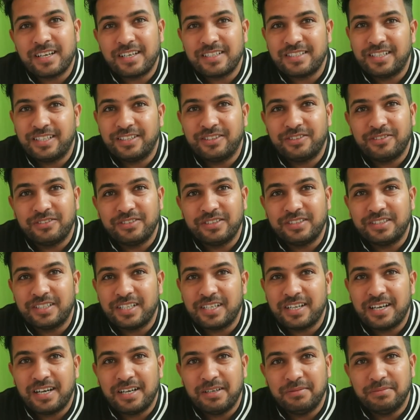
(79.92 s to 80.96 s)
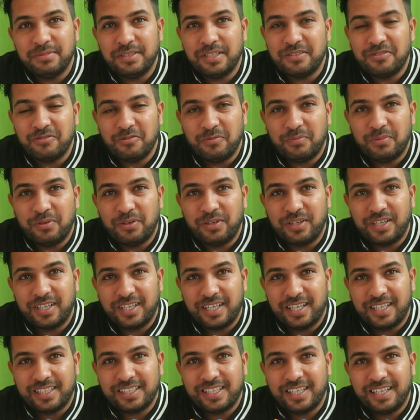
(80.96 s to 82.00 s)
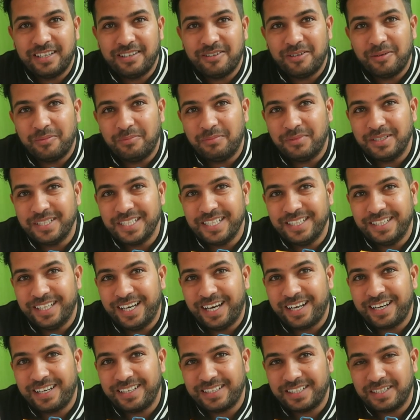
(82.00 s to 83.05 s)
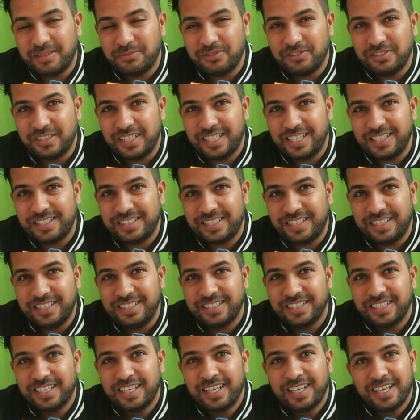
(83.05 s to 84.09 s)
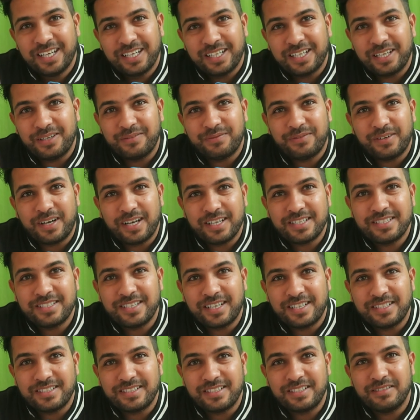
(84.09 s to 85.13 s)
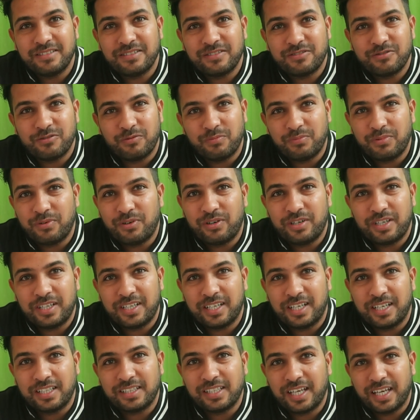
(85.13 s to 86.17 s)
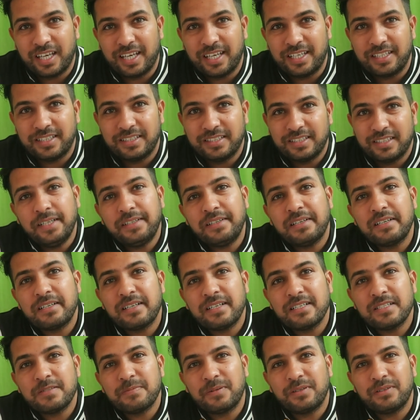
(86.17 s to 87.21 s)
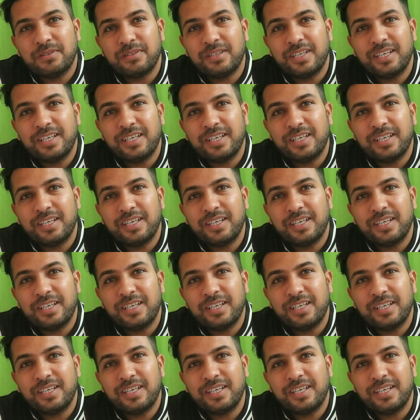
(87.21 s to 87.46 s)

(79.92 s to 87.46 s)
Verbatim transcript: चार्जिंग तो जनाब ये सपोर्ट करता है और मज़ेदार लगी मुझे ये चीज़ कि फास्ट चार्जिंग सपोर्ट करता है डेटा ट्रांसफ़र तो